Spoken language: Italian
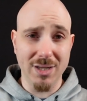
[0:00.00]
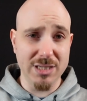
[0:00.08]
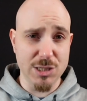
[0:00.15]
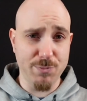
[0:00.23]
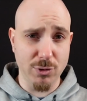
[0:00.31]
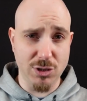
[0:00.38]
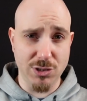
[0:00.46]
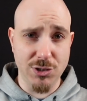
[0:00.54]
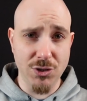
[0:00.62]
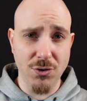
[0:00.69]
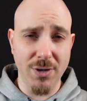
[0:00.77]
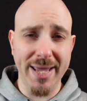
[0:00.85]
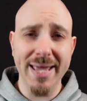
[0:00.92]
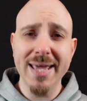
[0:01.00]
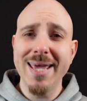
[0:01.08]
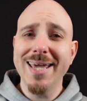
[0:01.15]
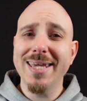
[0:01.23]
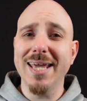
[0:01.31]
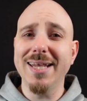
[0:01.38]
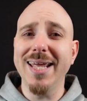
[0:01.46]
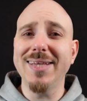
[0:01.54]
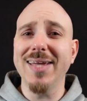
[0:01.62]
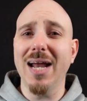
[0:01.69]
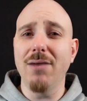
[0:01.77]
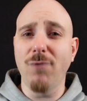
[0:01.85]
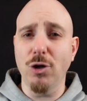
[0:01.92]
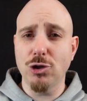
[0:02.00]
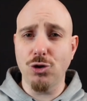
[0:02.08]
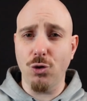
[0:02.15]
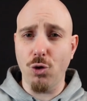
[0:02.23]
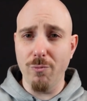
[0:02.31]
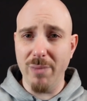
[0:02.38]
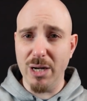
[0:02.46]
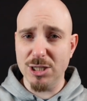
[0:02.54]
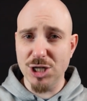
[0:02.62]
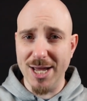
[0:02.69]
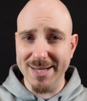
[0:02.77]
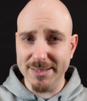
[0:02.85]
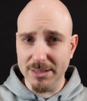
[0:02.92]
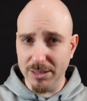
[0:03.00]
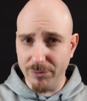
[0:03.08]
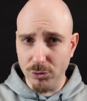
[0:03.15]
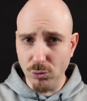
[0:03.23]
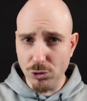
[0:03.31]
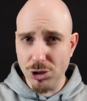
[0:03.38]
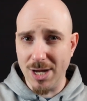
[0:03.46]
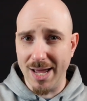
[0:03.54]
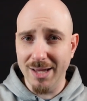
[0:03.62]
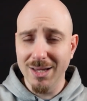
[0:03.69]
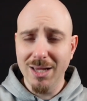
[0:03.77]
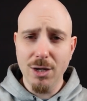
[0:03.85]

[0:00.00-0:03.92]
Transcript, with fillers: a disposizione chiedete al vostro commerciante di fiducia,